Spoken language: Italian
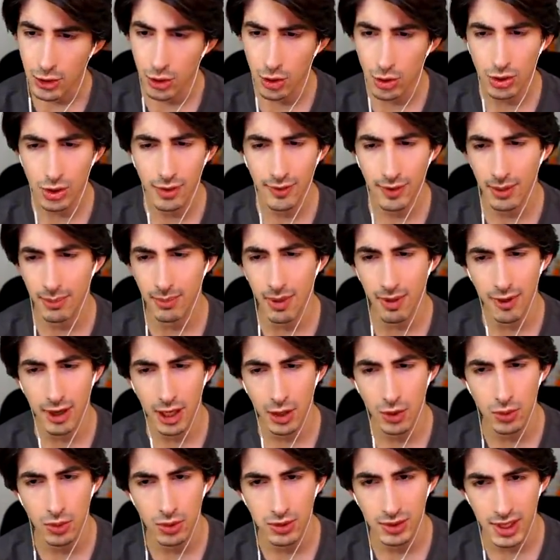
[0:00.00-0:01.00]
Non dovrebbe
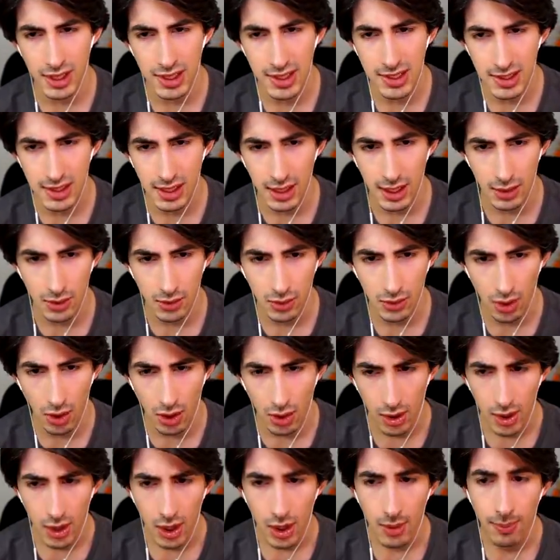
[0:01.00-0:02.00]
avere l'ultra
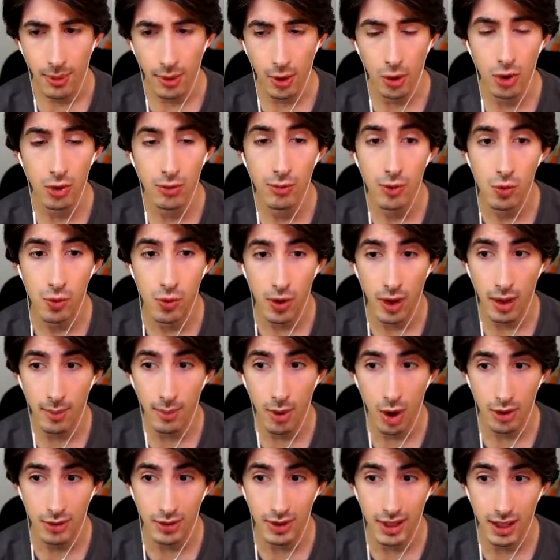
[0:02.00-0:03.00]
istinto, però comunque una
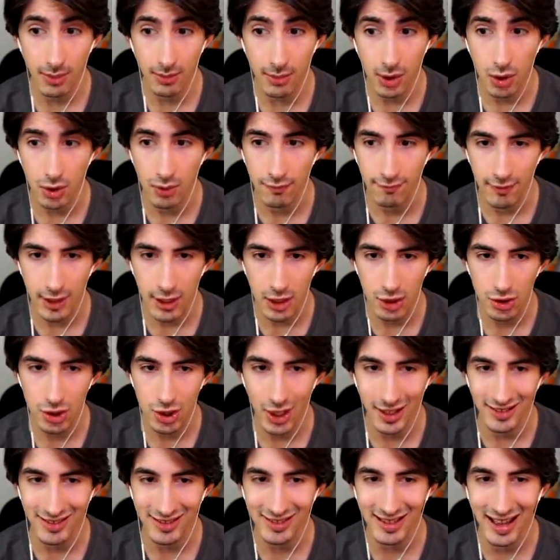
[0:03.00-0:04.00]
mod che mi
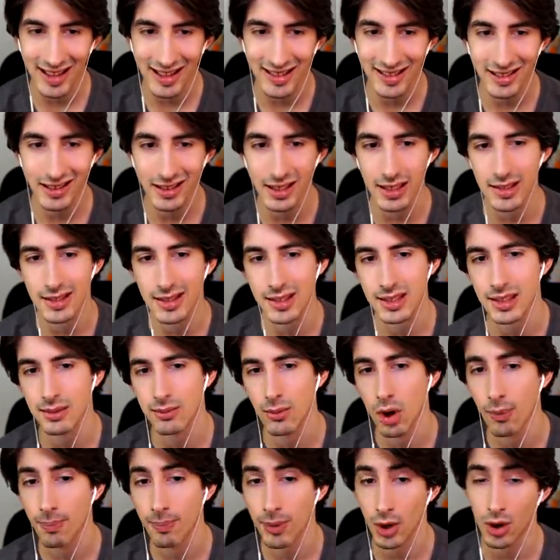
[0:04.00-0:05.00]
convince
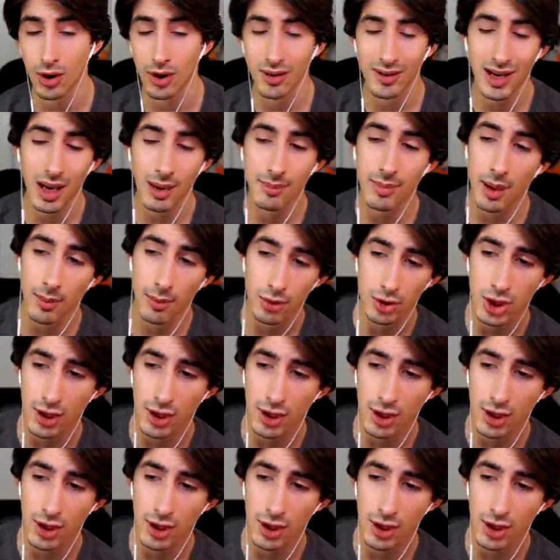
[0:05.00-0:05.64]
tantissimo, però l'abbiamo